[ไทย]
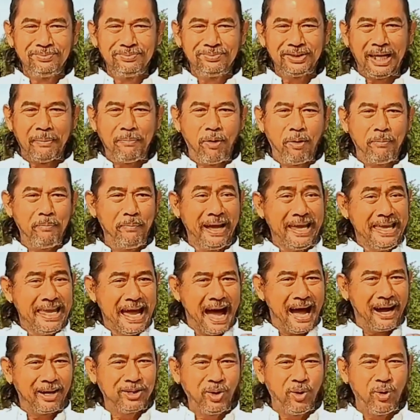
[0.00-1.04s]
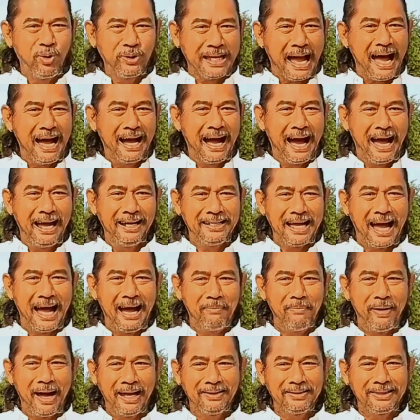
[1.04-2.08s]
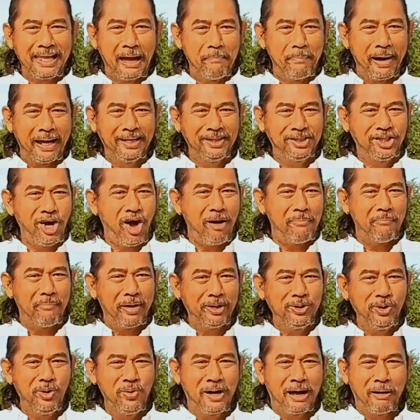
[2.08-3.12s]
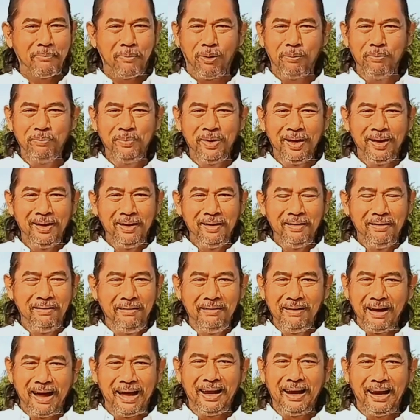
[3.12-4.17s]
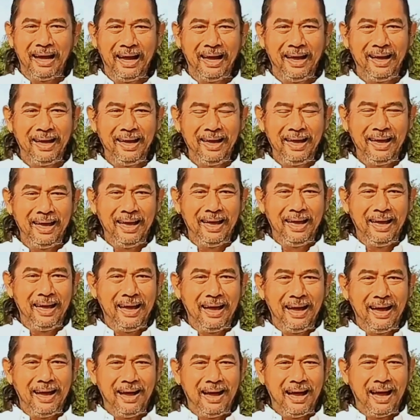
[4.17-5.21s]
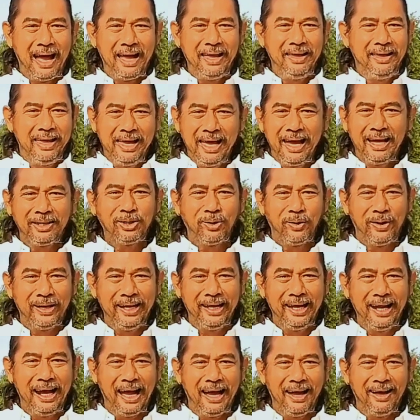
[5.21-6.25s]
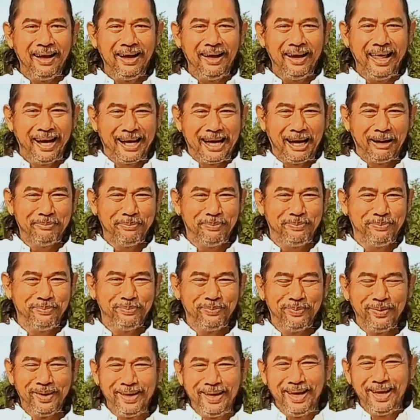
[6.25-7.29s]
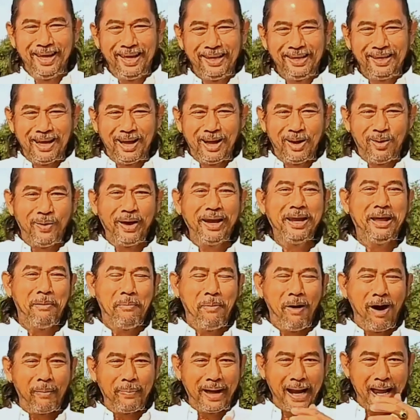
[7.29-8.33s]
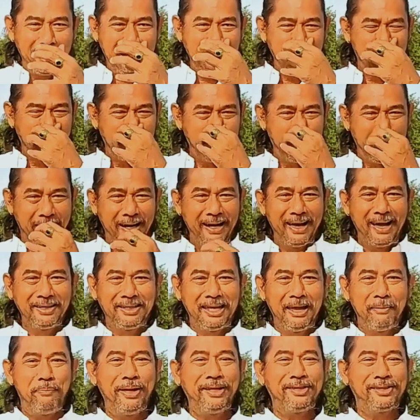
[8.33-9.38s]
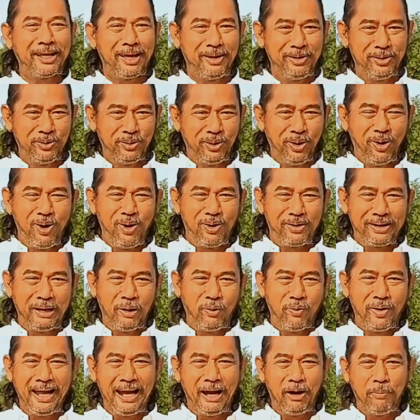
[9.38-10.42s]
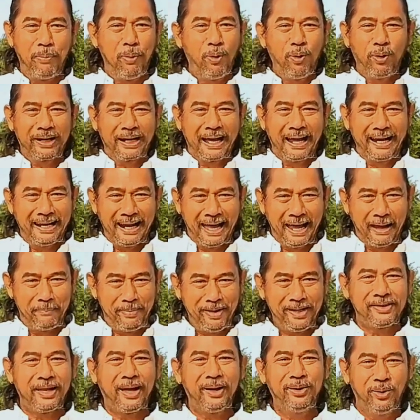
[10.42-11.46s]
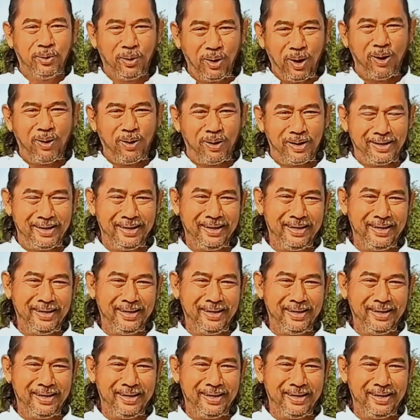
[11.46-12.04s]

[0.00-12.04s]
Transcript: แต่ผมไม่อยากยุ่งทางใครทางมัน แต่มันชอบมายุ่งกับผม เรื่อยเลย ไอเฮียตัวนี้แหละนะครับไว้เดี๋ยวบอกไปไอ้นี่มันเป็นเรื่องที่พิษณุโลก เดี๋ยวไว้เราพูดกันในพิษณุโลก